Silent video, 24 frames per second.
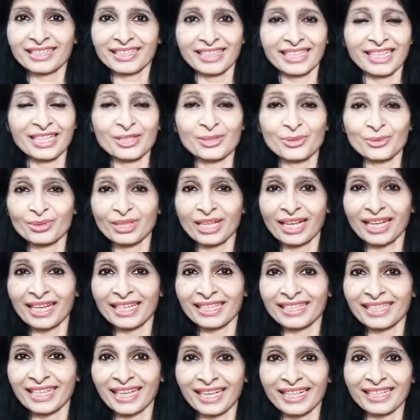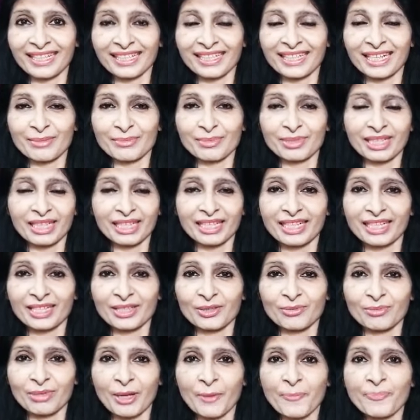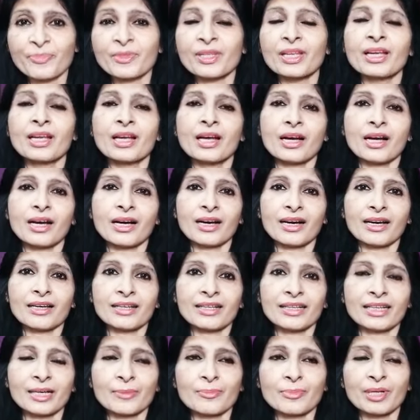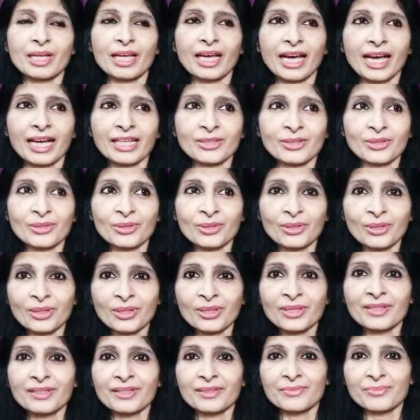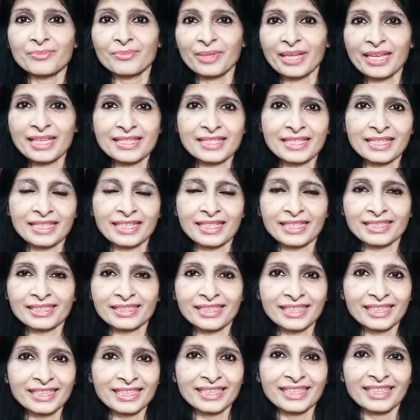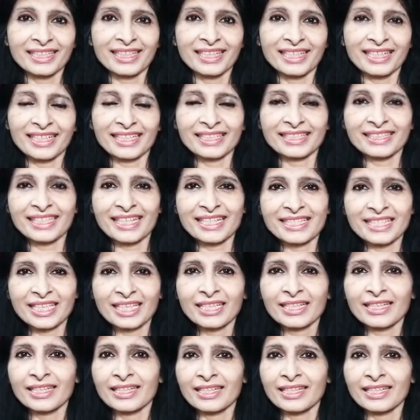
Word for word: नहीं छूना है ध्यान रखना रख रही हूँ मैं और अपने हाथों को 20 सेकंड तक अच्छे से